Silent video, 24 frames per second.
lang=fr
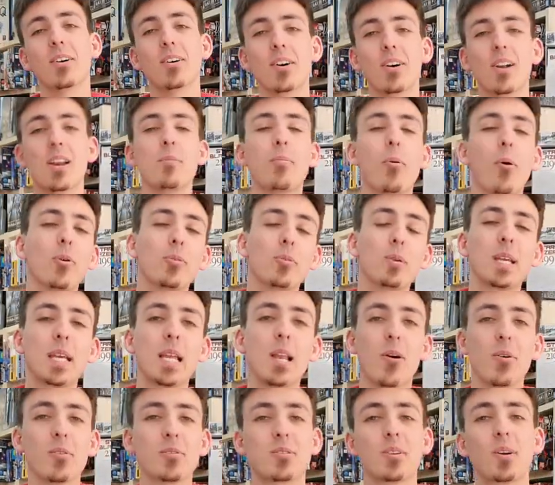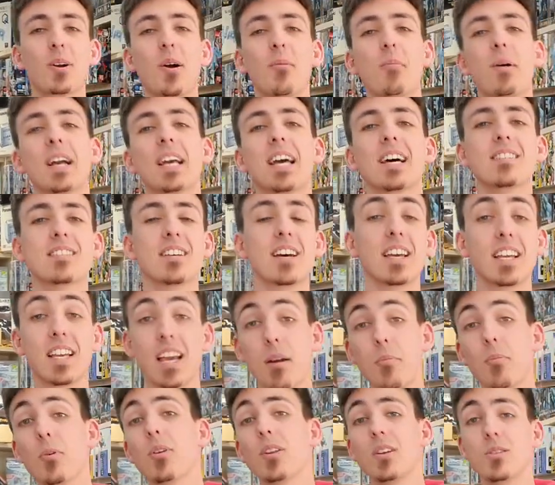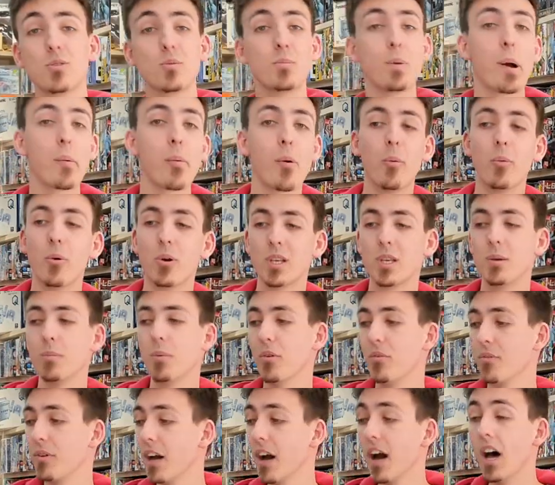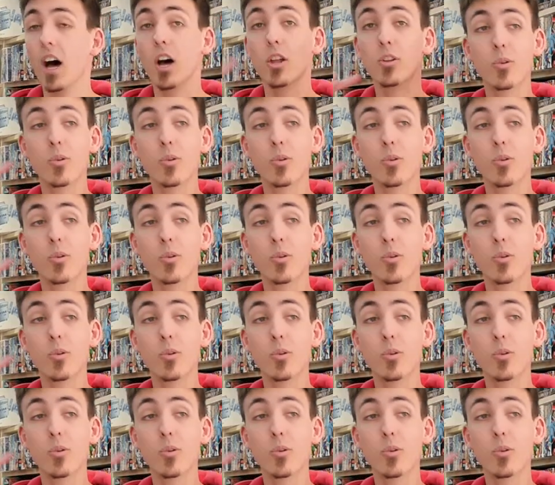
euh, les produits qu'il a en stock en magasin, également les super promos qu'il peut faire.